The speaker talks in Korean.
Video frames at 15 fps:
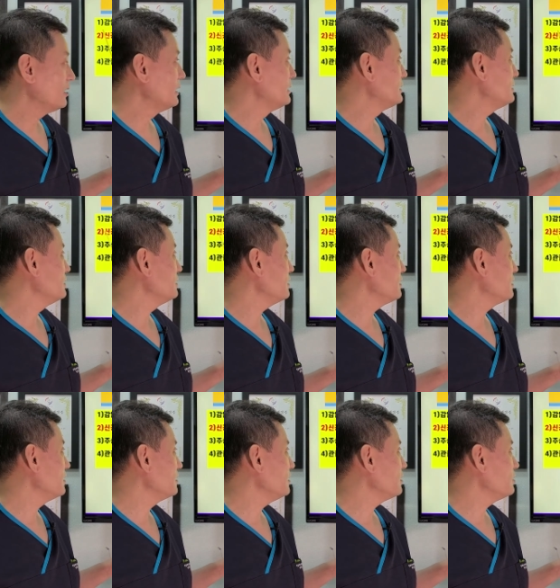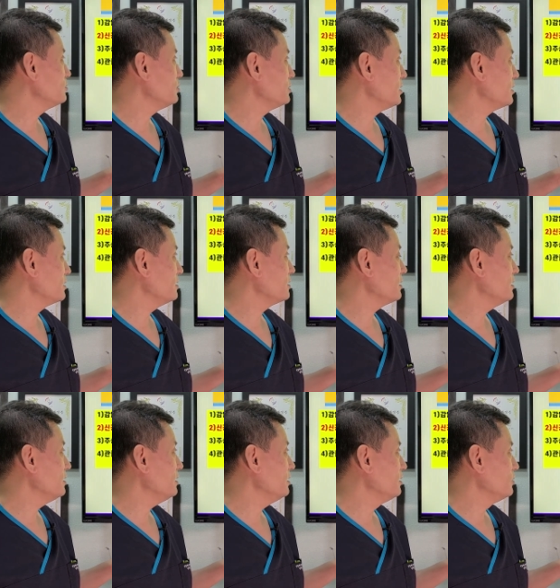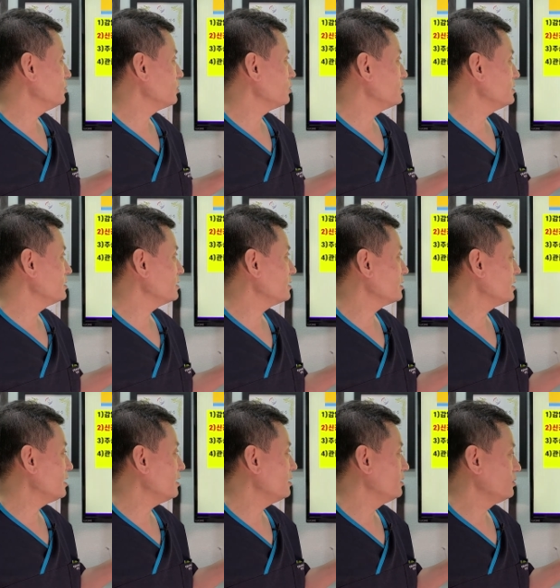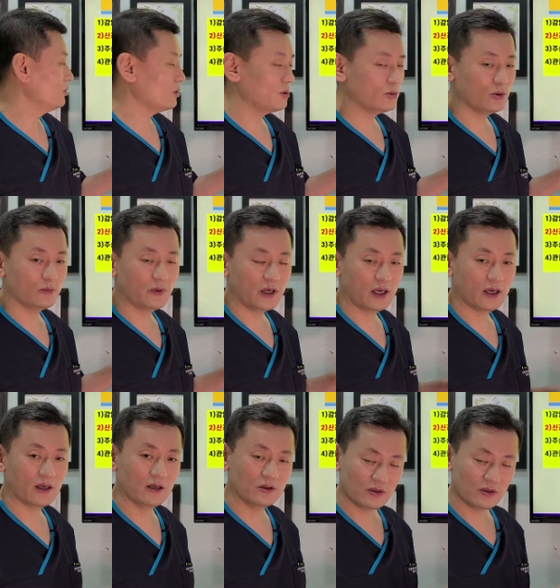신경이나 혈관 손상, 특히 요골신경이나 요골동맥에